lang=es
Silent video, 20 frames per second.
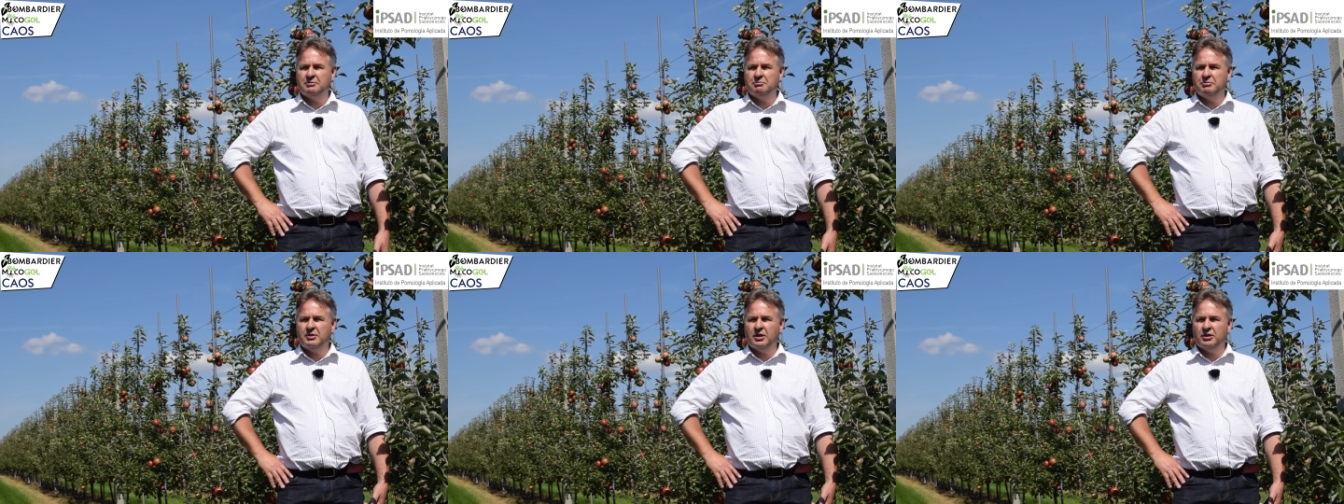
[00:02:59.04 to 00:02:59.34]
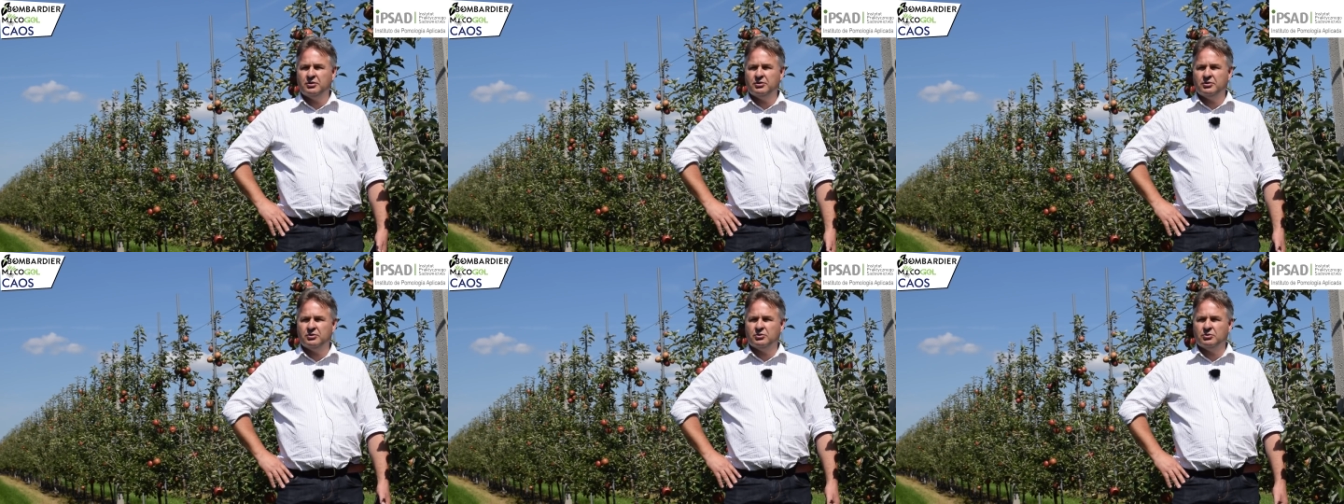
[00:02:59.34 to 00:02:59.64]

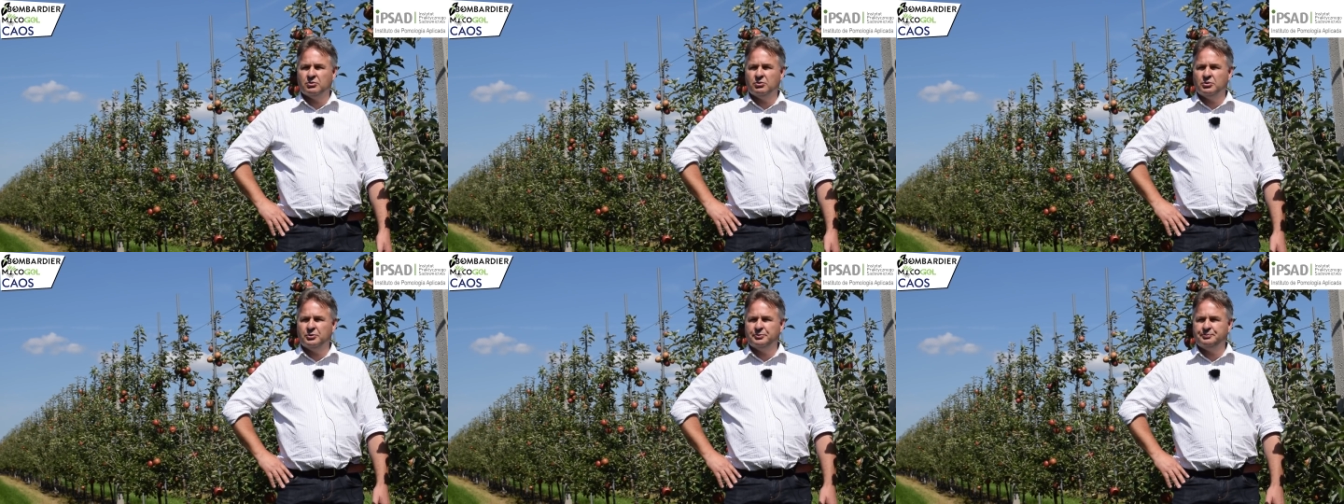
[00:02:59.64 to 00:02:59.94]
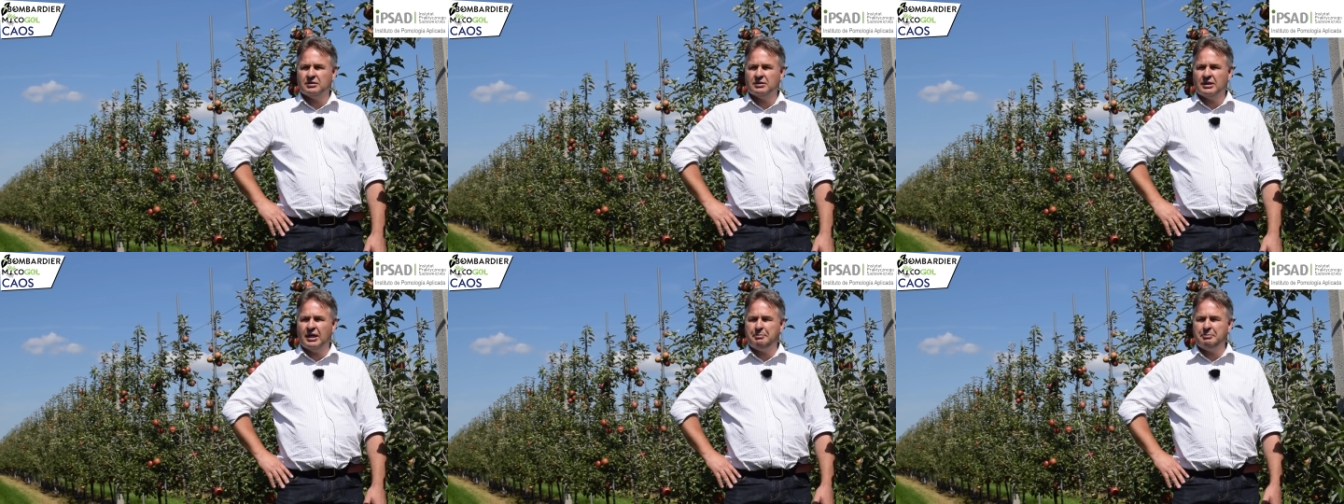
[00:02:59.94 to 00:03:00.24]
pero al final
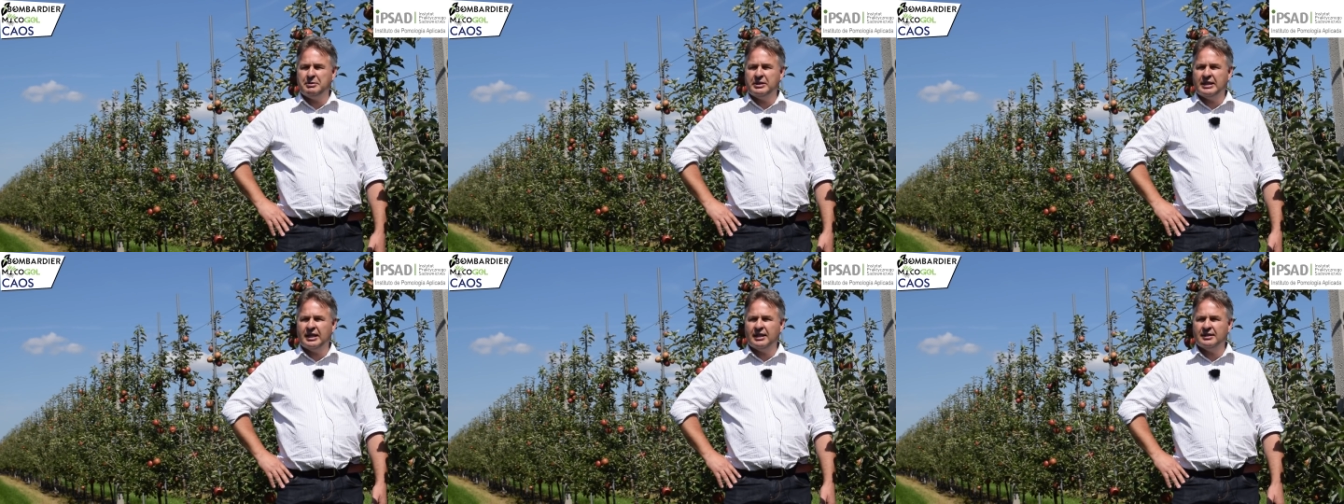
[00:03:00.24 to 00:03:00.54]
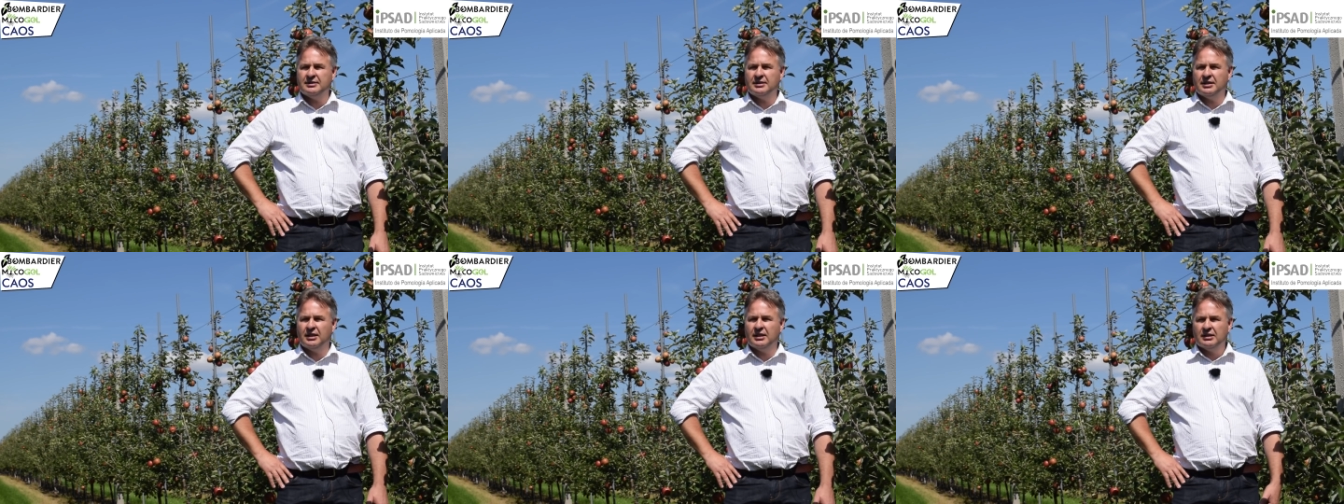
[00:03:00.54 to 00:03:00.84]
decidimos continuar
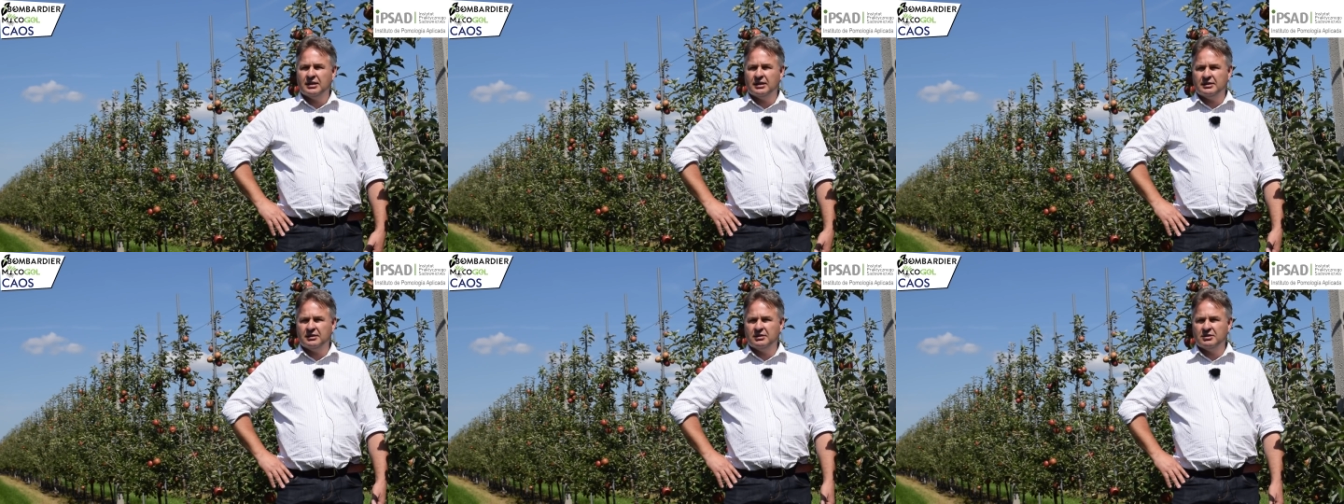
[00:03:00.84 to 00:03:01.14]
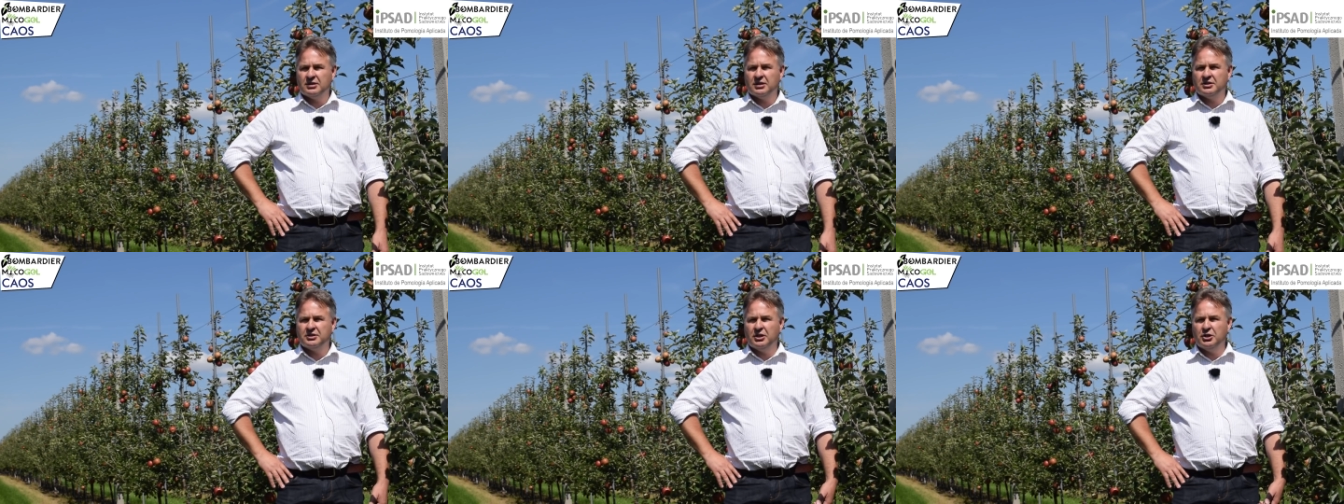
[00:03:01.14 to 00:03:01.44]
con los
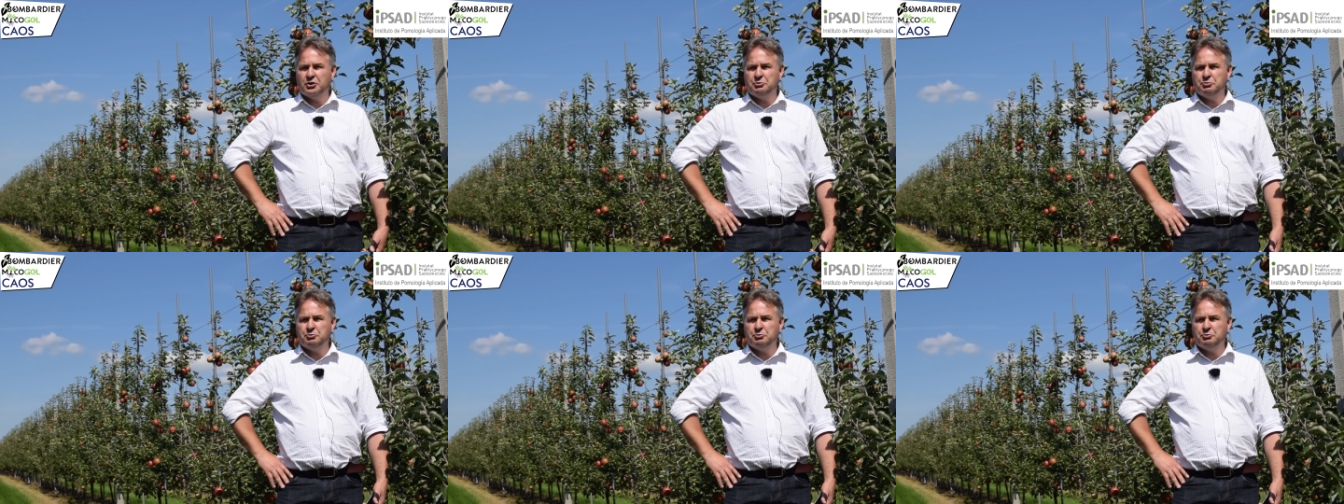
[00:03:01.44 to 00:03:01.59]
tratamientos en el